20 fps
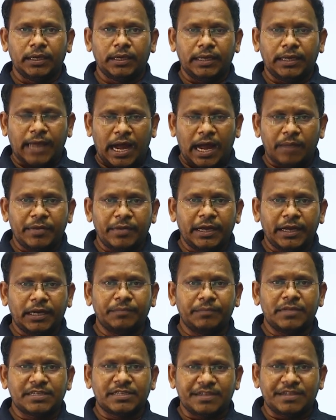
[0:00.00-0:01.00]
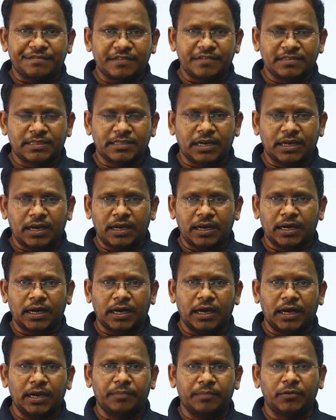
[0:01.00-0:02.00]
ఈ యాభై ఎనిమిది సంవత్సరాల
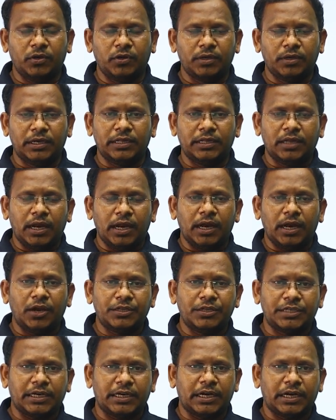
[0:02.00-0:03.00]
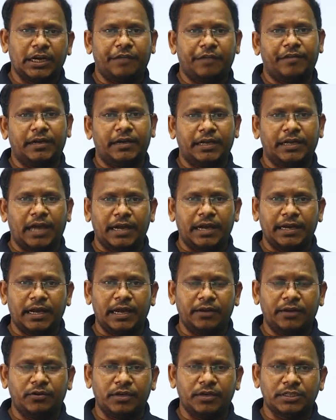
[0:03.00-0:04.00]
కాలంలో నిధులల్లో జరిగినటువంటి
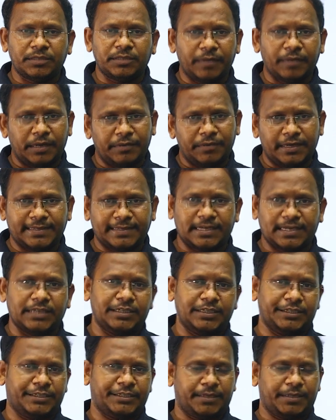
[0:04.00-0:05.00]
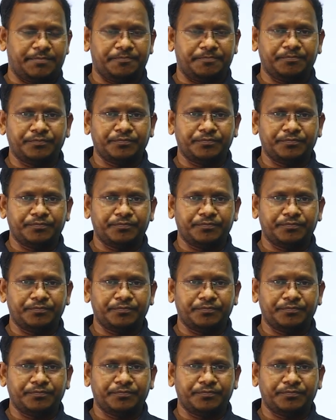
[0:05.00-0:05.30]
అన్యాయం గురించి మనం డిస్కస్ చేశాం